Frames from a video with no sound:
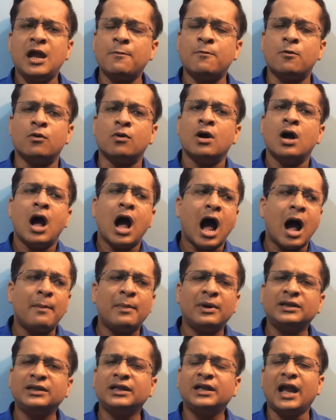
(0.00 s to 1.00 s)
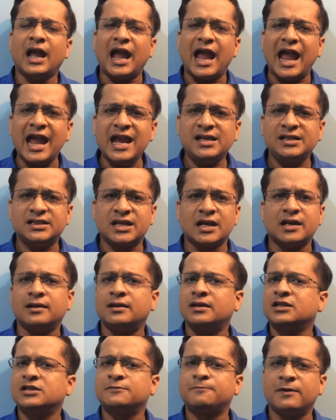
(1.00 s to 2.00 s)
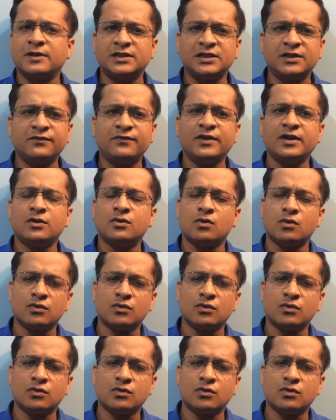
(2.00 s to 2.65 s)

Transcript: এবং আমাদের এই চ্যানেলে স্পেসিফিক